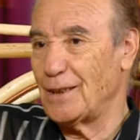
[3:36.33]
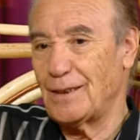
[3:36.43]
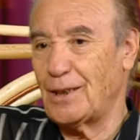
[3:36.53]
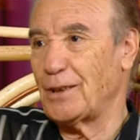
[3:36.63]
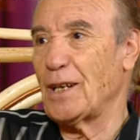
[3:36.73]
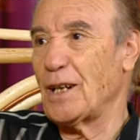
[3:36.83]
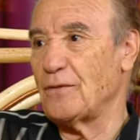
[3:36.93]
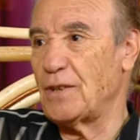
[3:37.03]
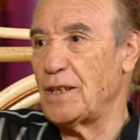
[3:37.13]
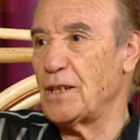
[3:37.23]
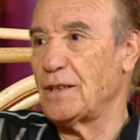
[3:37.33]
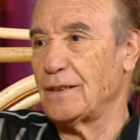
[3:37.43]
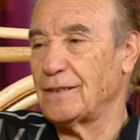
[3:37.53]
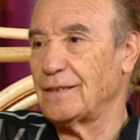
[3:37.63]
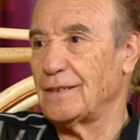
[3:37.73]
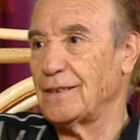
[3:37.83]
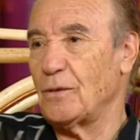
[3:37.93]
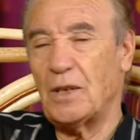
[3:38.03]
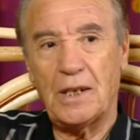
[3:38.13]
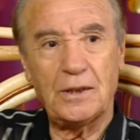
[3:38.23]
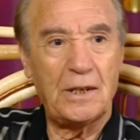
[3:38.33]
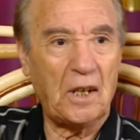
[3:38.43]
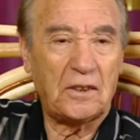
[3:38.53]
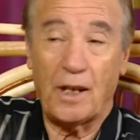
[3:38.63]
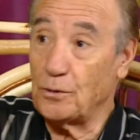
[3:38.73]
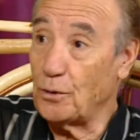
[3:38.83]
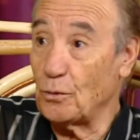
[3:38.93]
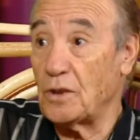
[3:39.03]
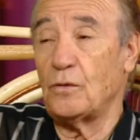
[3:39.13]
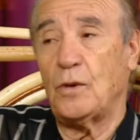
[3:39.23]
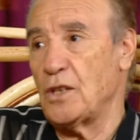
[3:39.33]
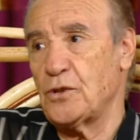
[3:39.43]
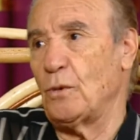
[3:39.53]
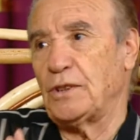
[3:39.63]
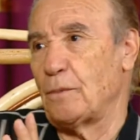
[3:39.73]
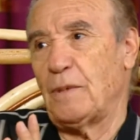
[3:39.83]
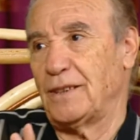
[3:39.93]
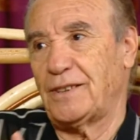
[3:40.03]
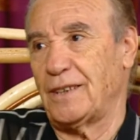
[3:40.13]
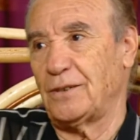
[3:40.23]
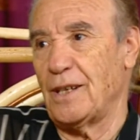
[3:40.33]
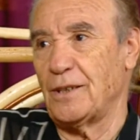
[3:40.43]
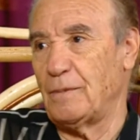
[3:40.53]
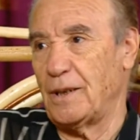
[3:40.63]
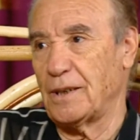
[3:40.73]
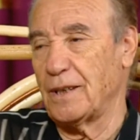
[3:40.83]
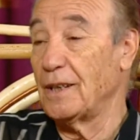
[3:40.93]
لدار الثقافه هنا دار الثقافه واخلا ثلاث خطرات درك آه، حاسس واحد اربع خطرات الله يبارك وفي